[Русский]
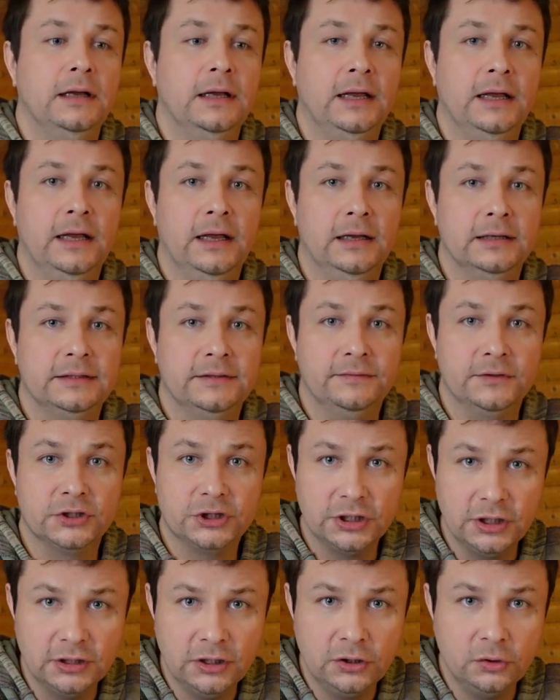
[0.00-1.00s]
и
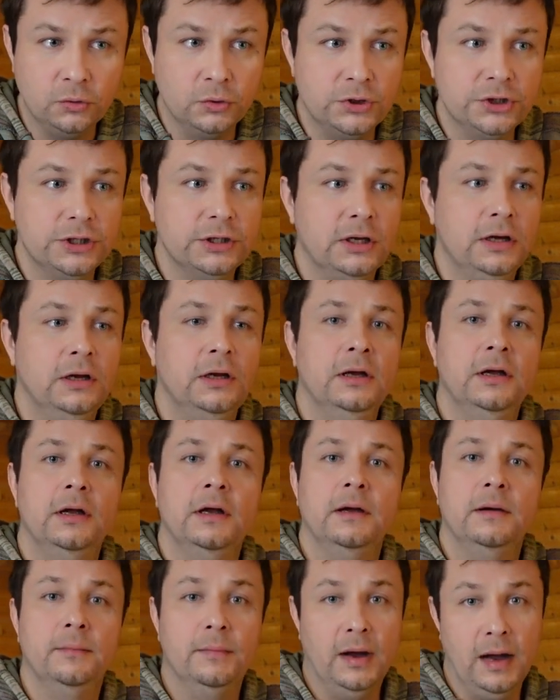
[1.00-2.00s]
совершенно точно
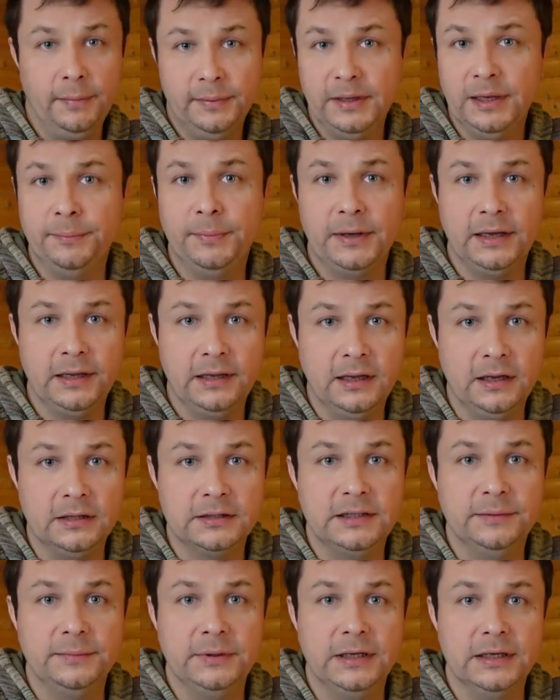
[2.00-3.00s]
Баб не
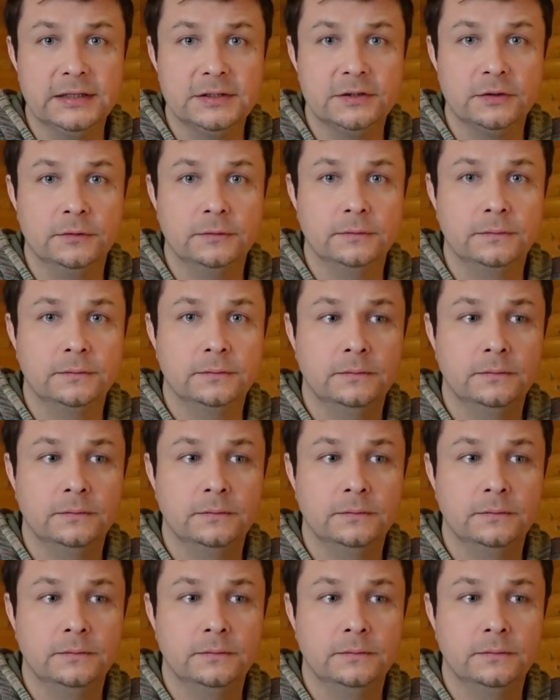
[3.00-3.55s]
покидал темницу.